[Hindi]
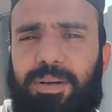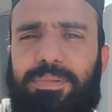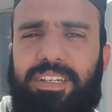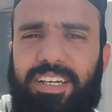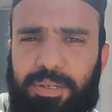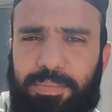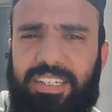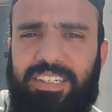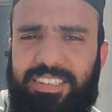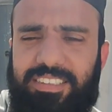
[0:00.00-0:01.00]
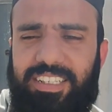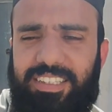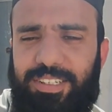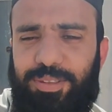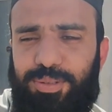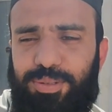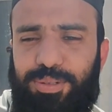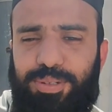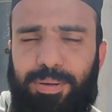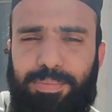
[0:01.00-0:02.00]
अपनी नानी माँ के घर जाते हैं तो
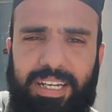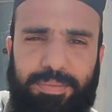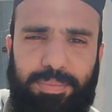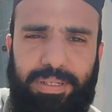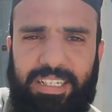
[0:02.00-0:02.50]
हमारी भी